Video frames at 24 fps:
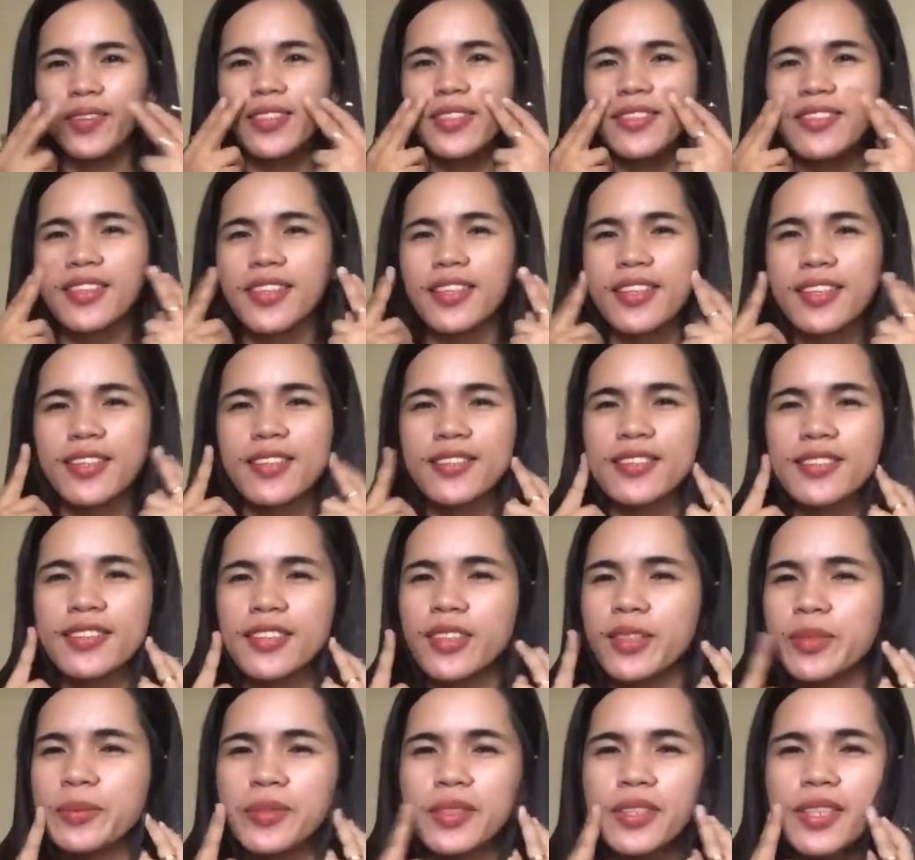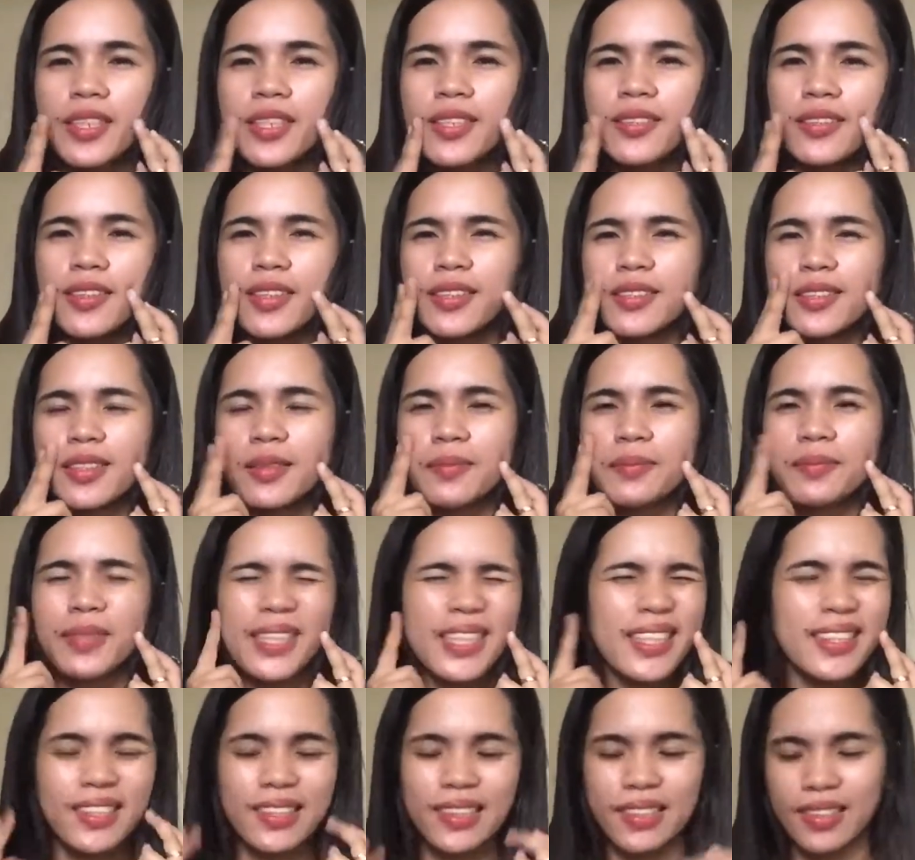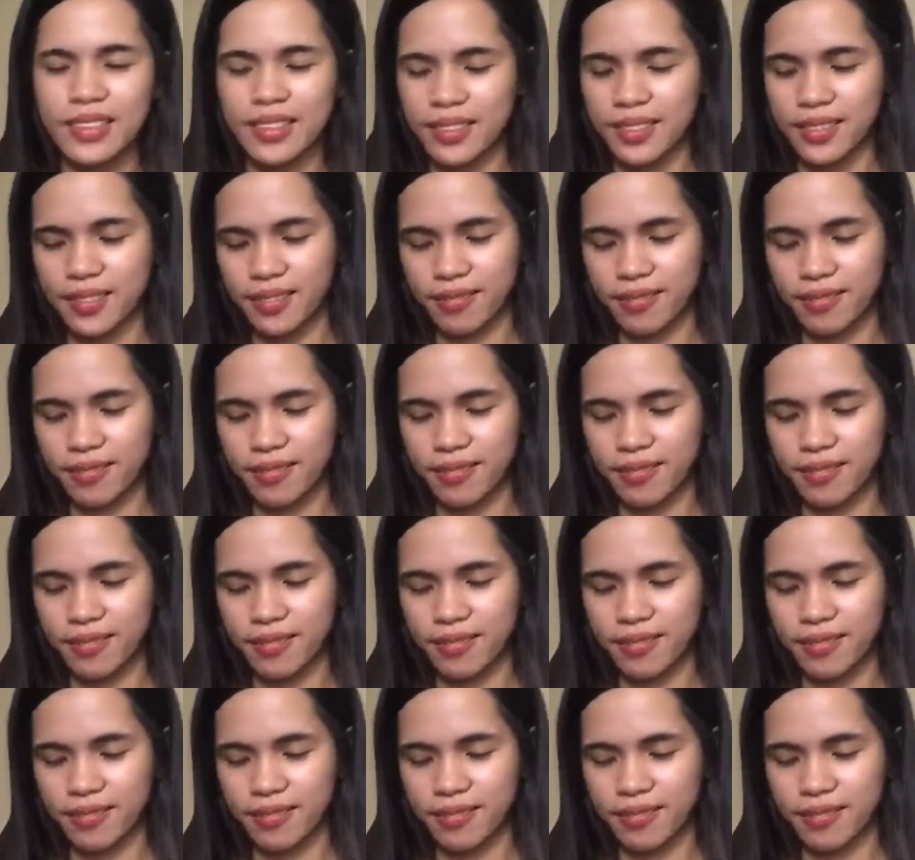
Wag nyo na i-closer yung mukha ko kasi ang pangit.